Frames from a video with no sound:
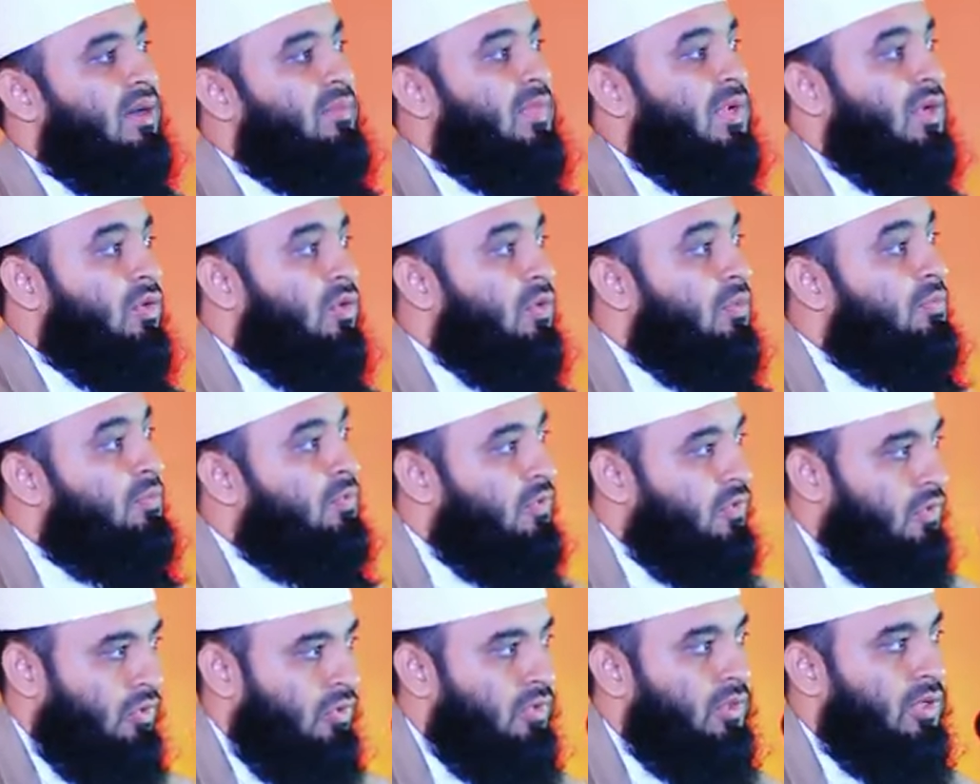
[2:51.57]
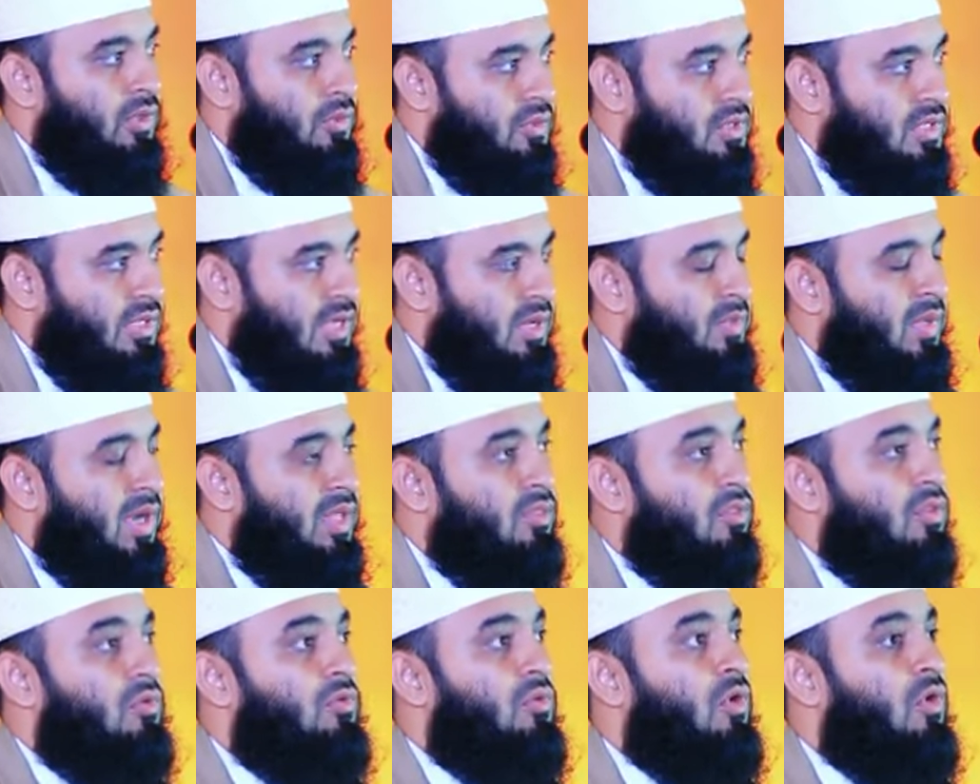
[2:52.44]
আমরা হোপফুল হয়ে উঠি এ
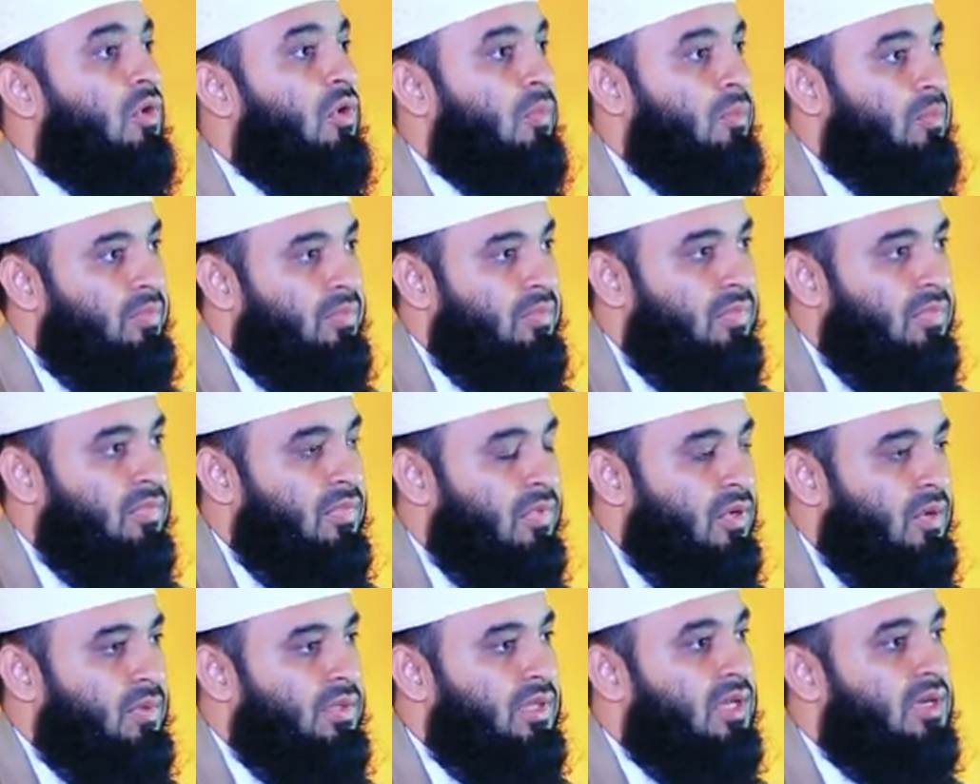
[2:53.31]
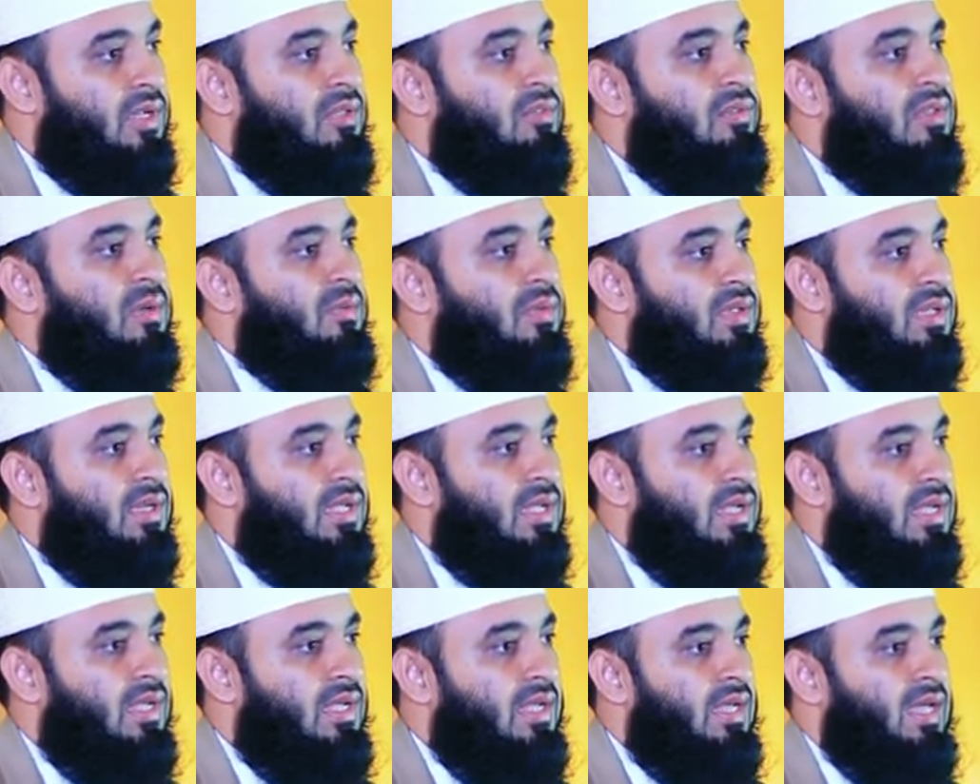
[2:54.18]
মান্থ অফ হোপ রমাদান কিন্তু
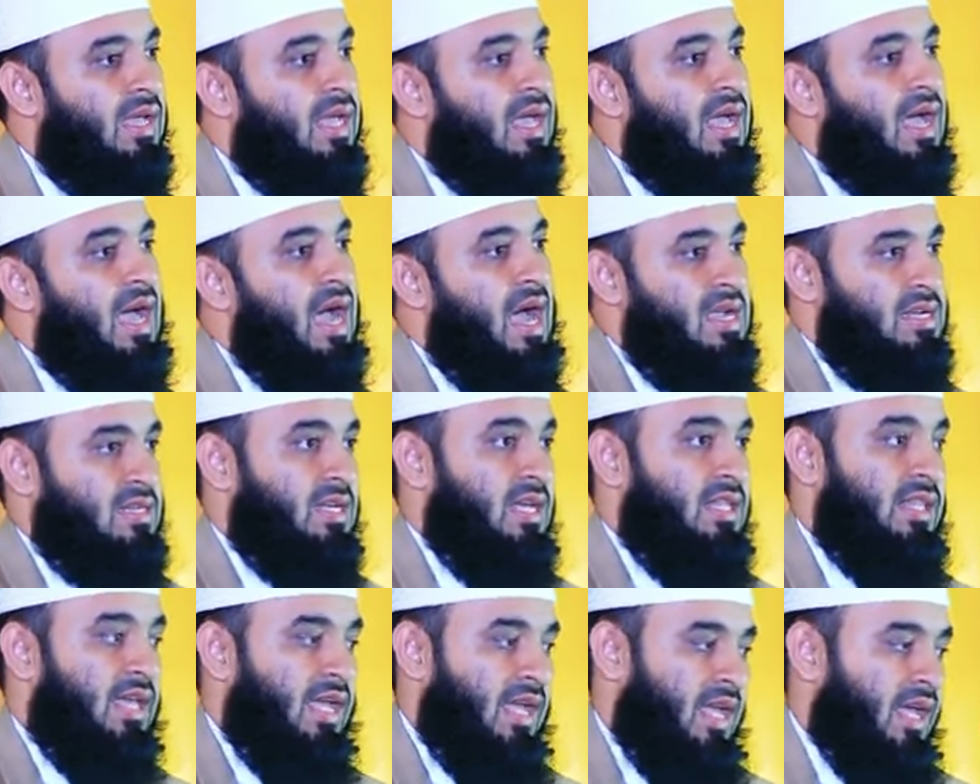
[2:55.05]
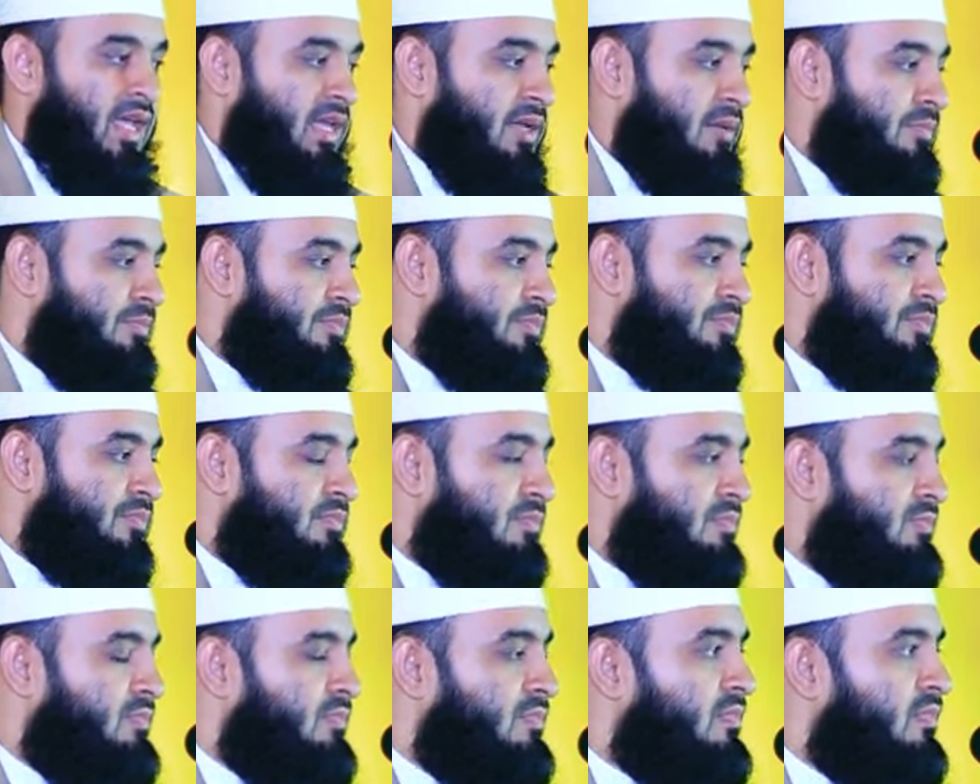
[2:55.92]
আমাদেরকে আশা দেখায়
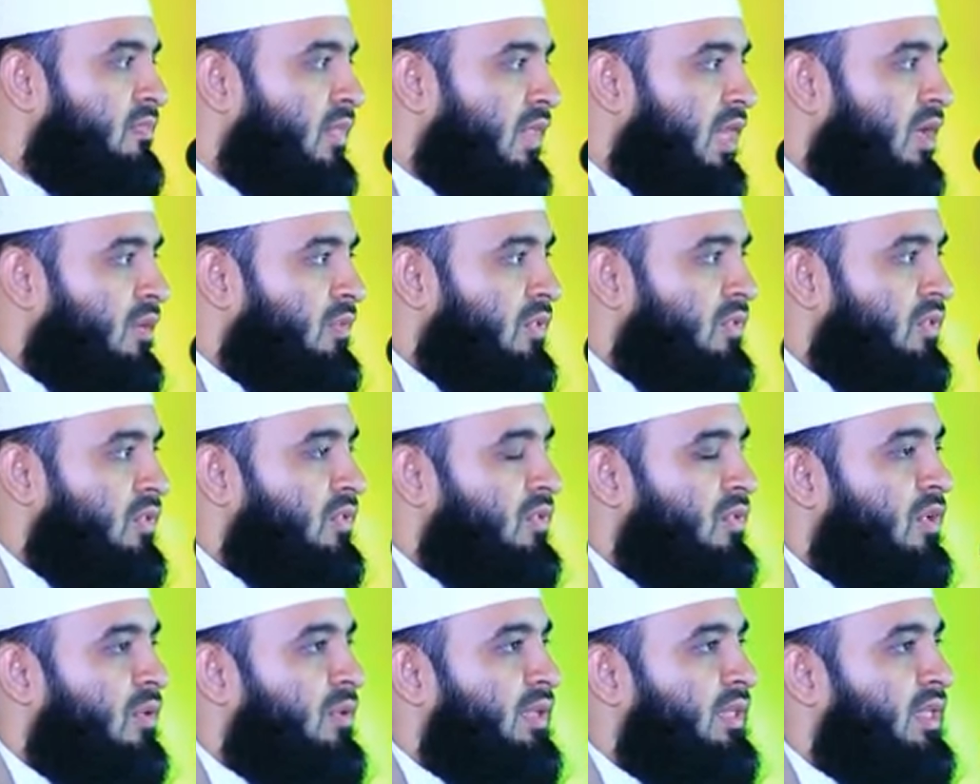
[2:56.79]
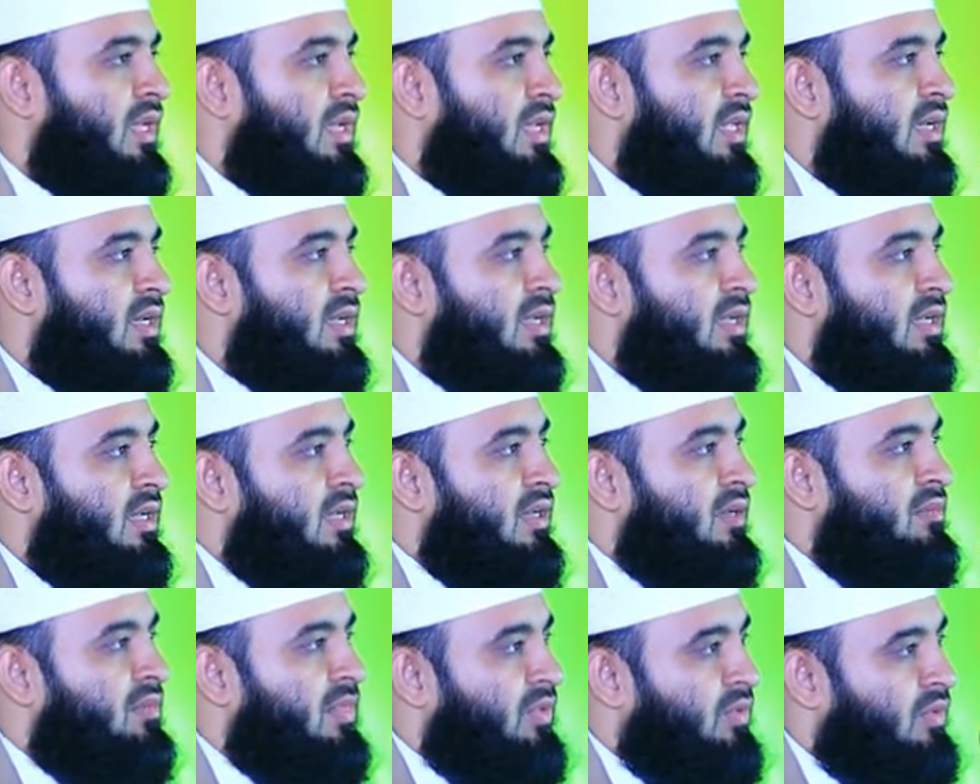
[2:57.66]
আমরা যখন রমাদানের
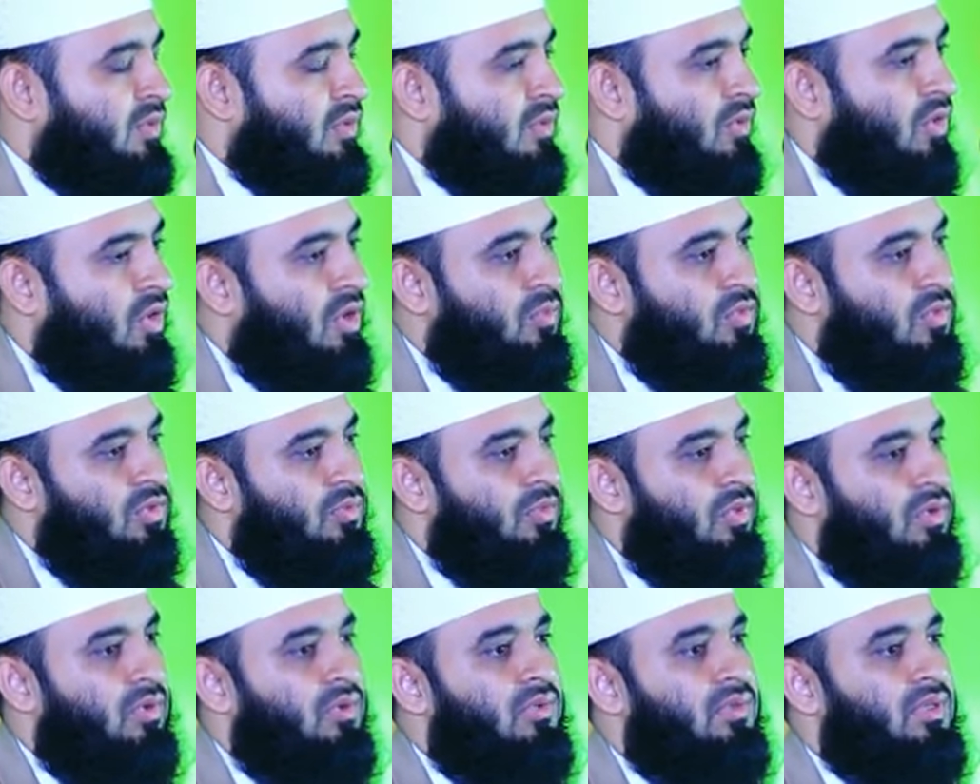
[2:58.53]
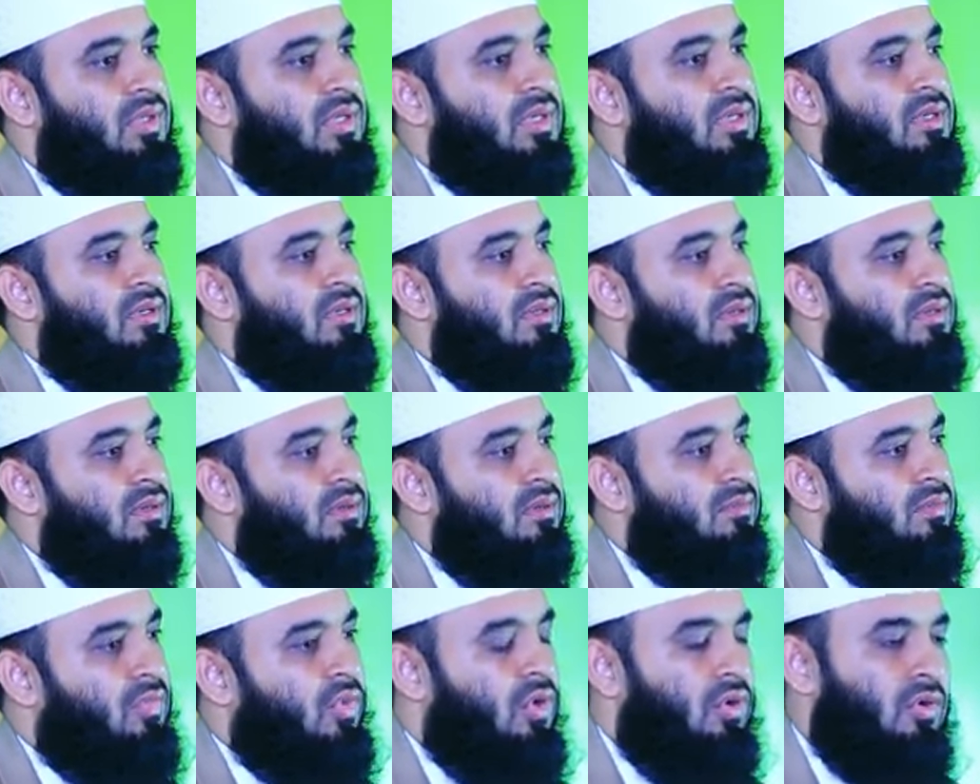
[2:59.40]
বিভিন্ন রহমত বরকতের
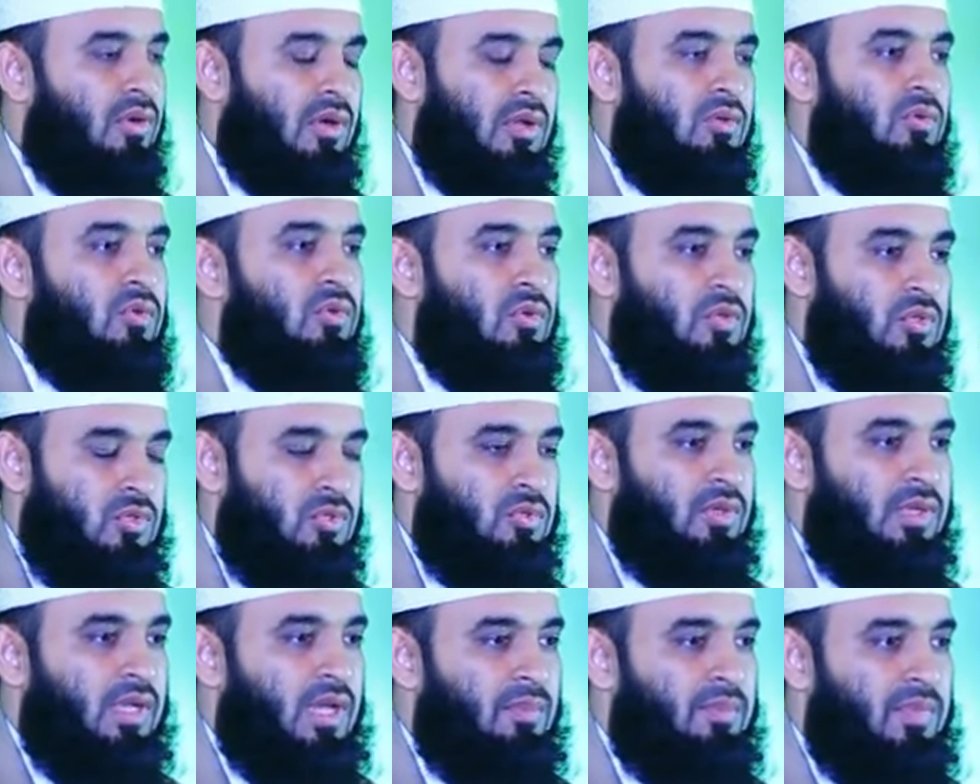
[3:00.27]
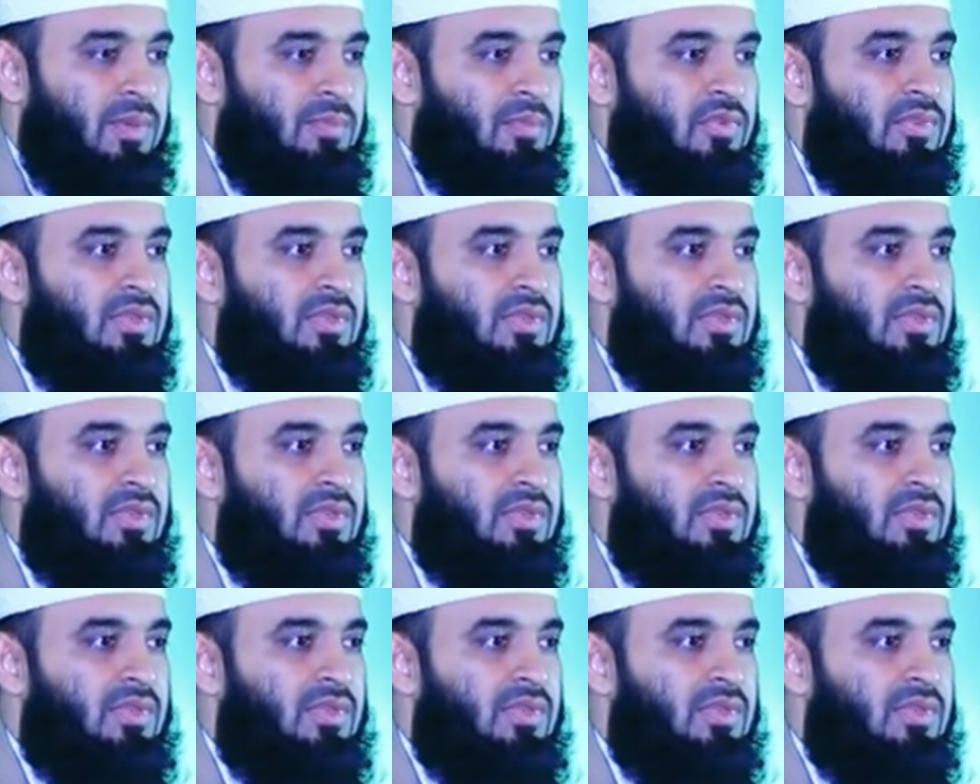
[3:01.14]
বর্ণনাগুলো শুনি আমরা